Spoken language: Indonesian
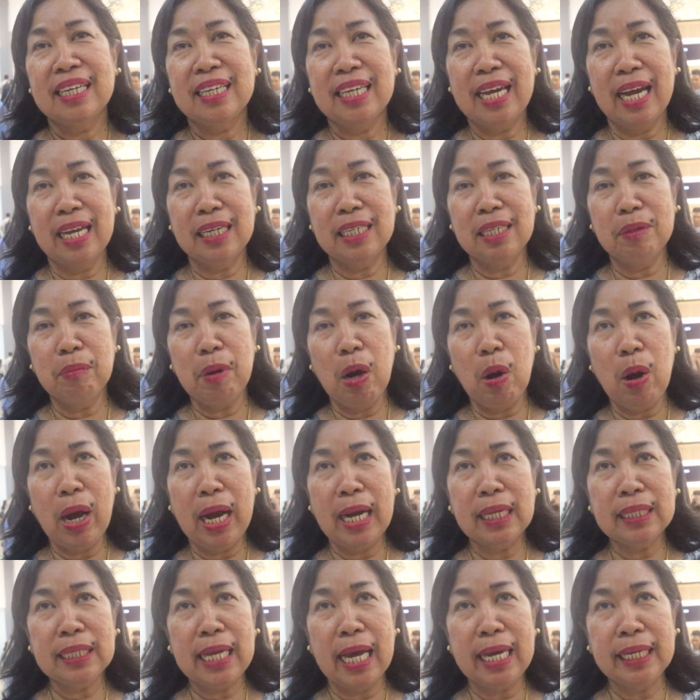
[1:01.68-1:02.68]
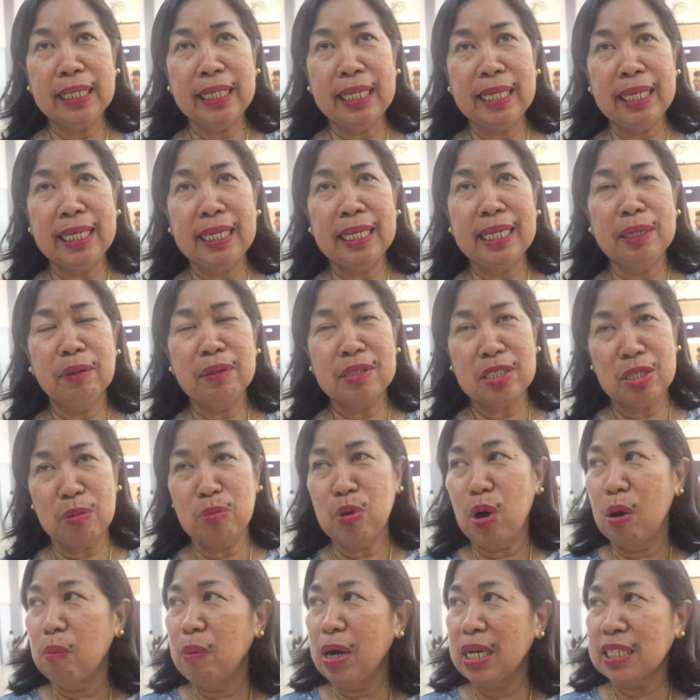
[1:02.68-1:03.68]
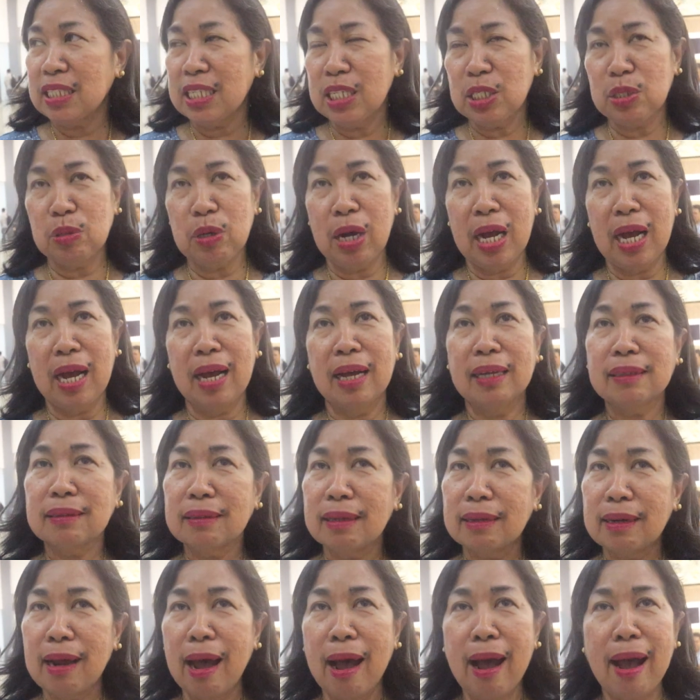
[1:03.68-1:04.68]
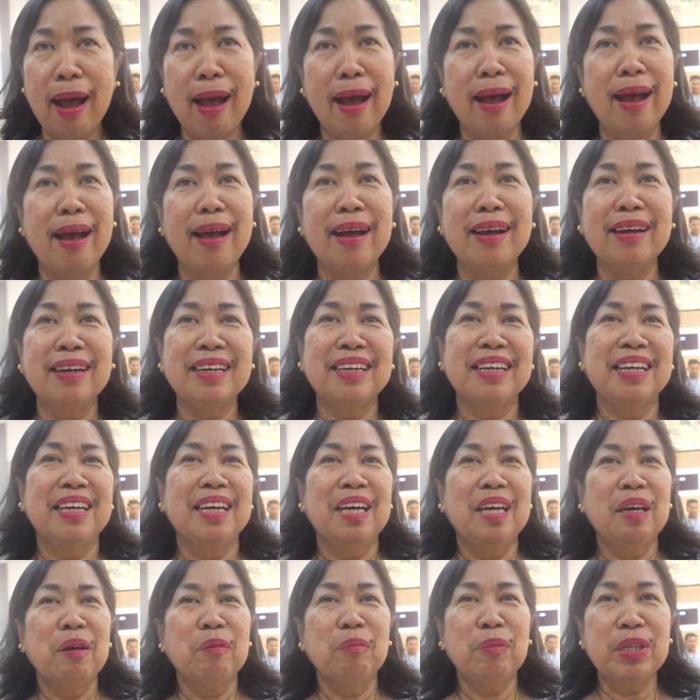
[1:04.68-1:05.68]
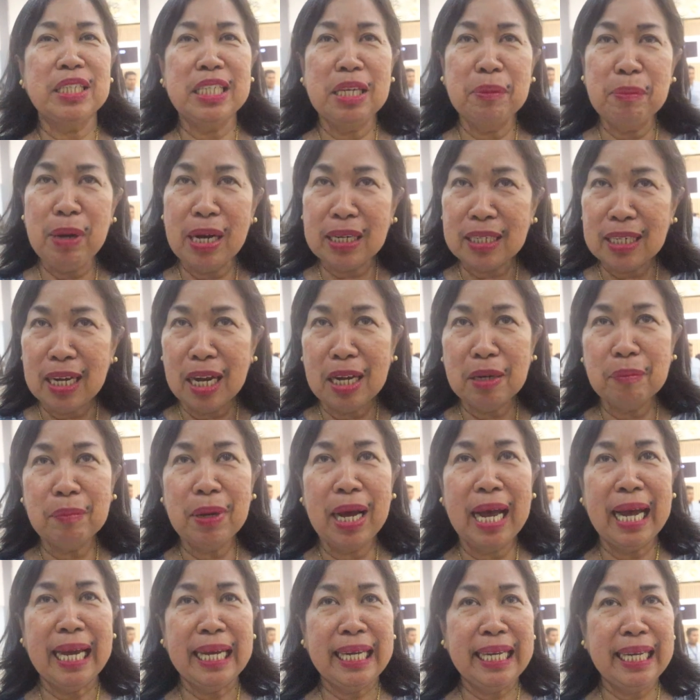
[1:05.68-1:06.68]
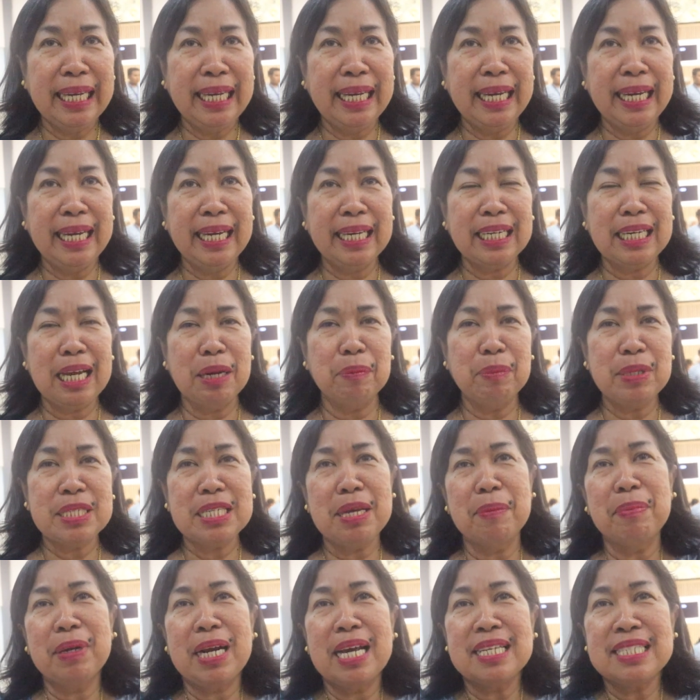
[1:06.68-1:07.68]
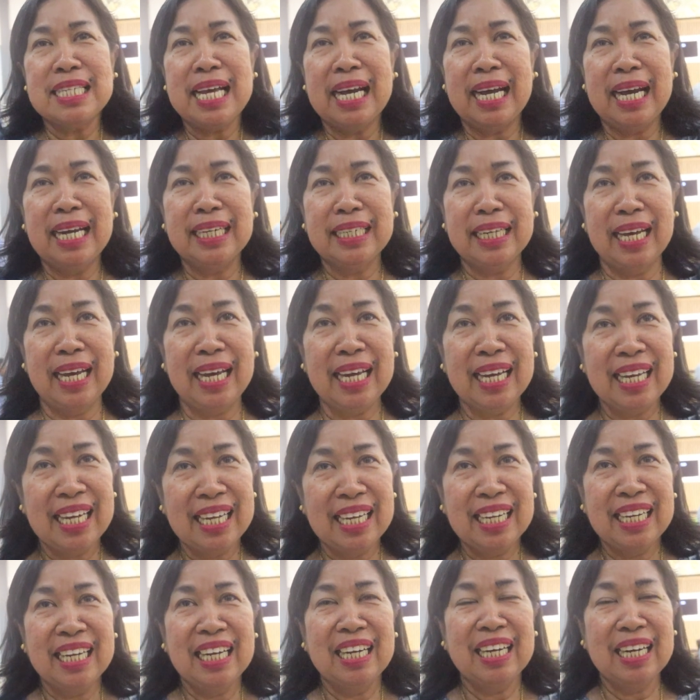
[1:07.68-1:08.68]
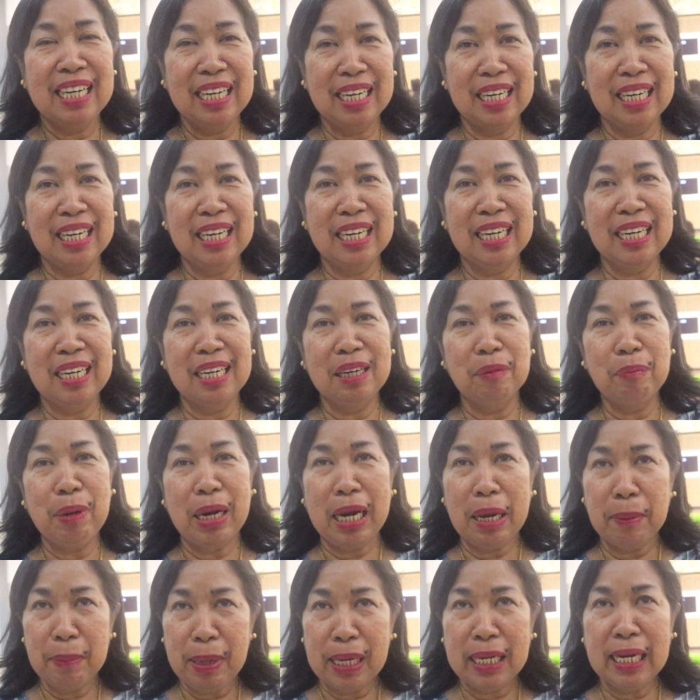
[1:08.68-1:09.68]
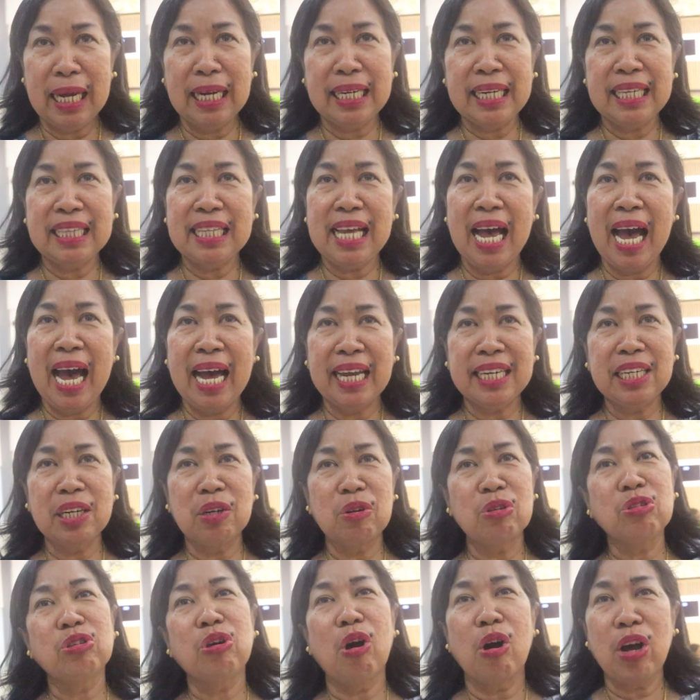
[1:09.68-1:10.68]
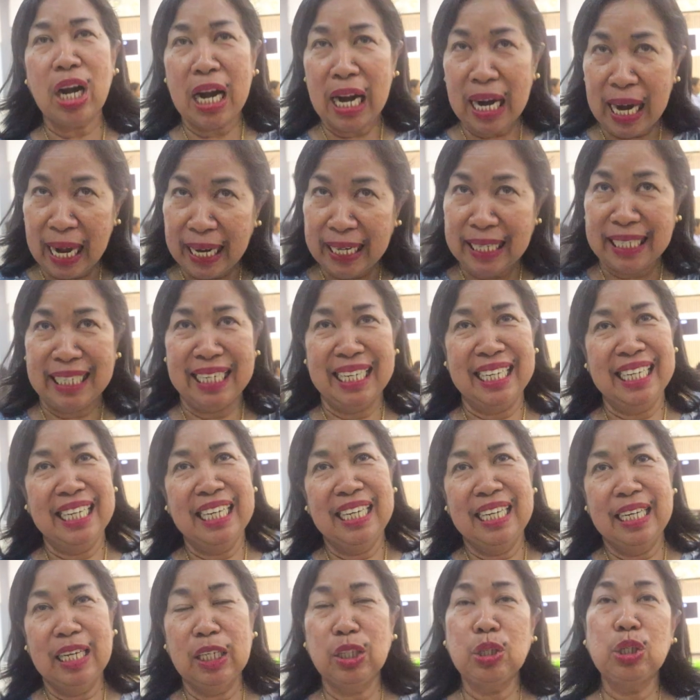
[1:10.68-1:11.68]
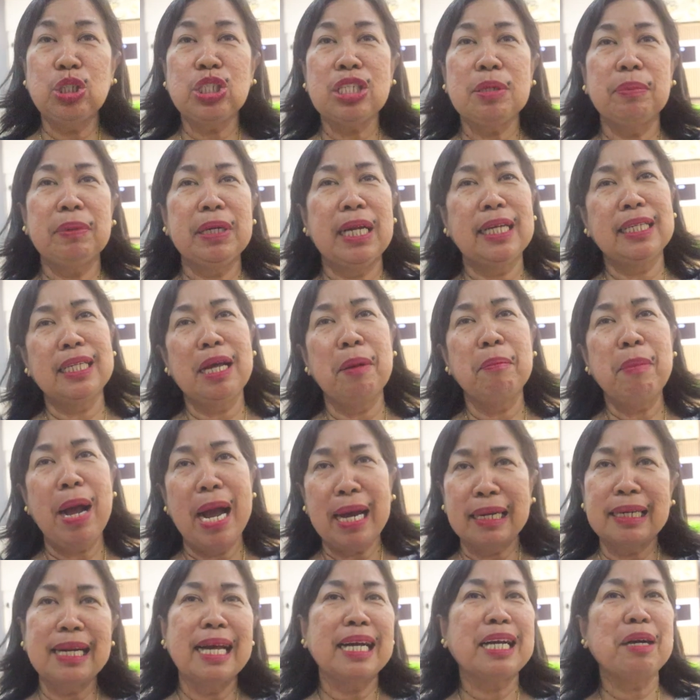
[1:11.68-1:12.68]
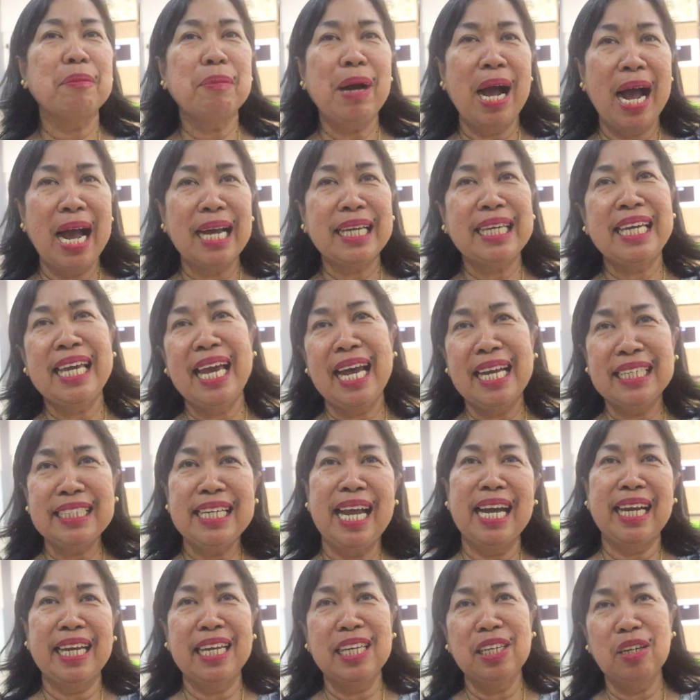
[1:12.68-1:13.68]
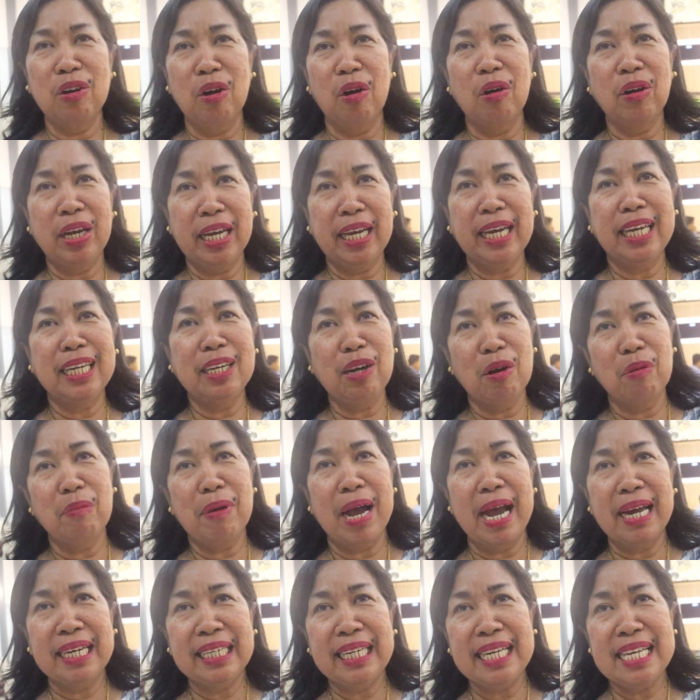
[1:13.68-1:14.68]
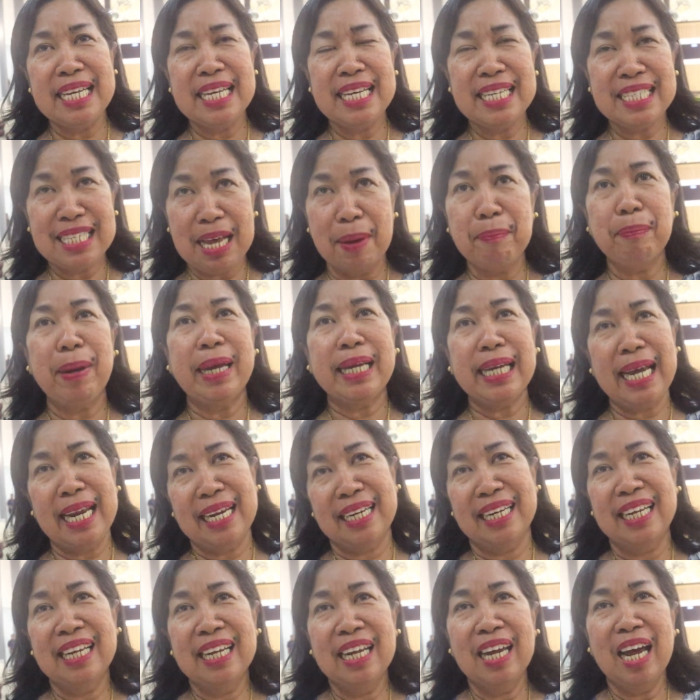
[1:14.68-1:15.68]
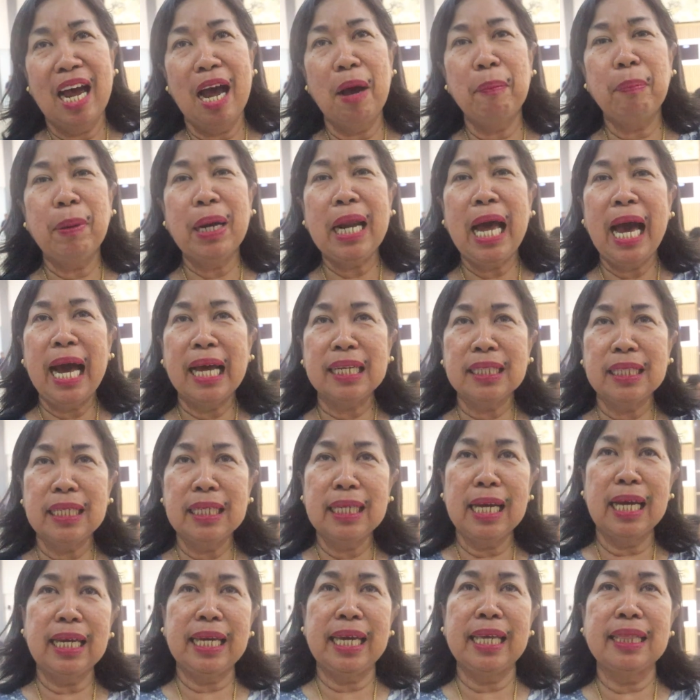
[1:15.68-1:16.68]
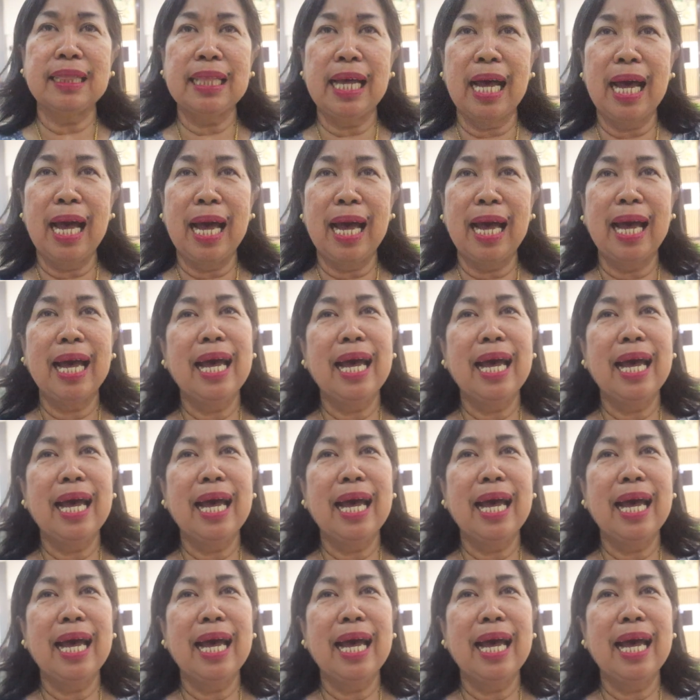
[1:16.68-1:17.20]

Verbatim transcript: yang dibawakan tadi siswa tenang, menyimak dengan baik dan bisa merasakan ya e, bagaimana kita hadir untuk orang lain. Itu sebenarnya makna kebahagiaan yang ingin, ingin Om Andi sampaikan. Apalah artinya kita